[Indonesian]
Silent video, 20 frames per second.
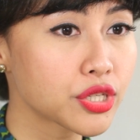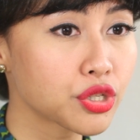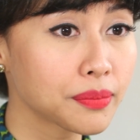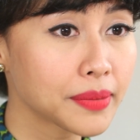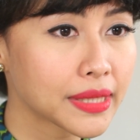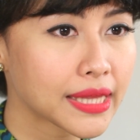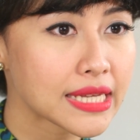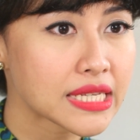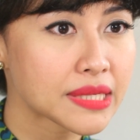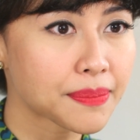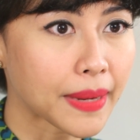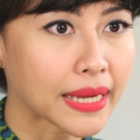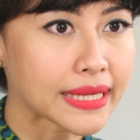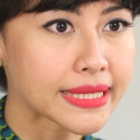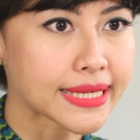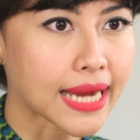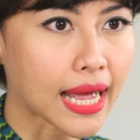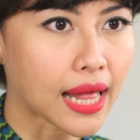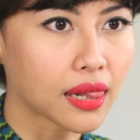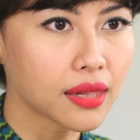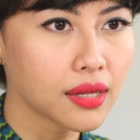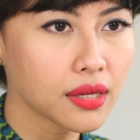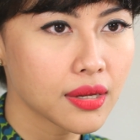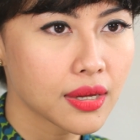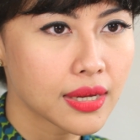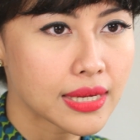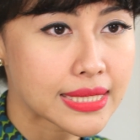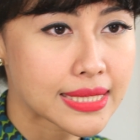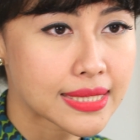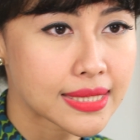cubitnya spesial,
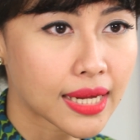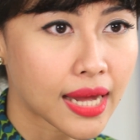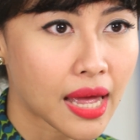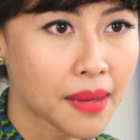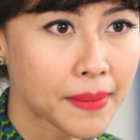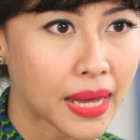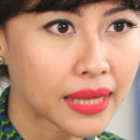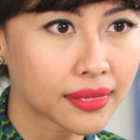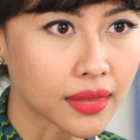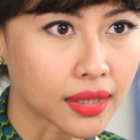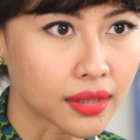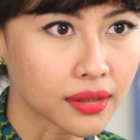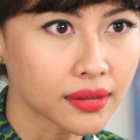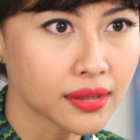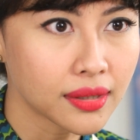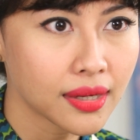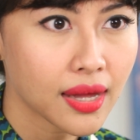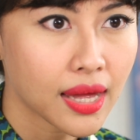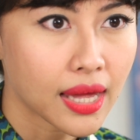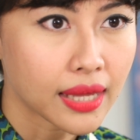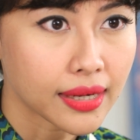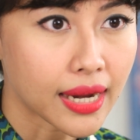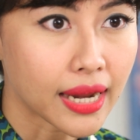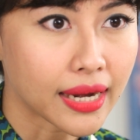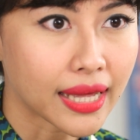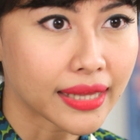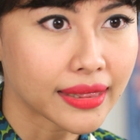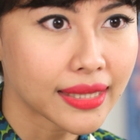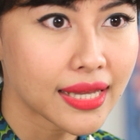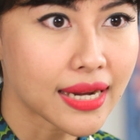setengah matang,
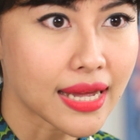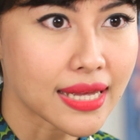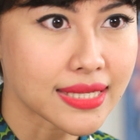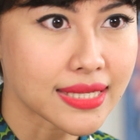dan nanti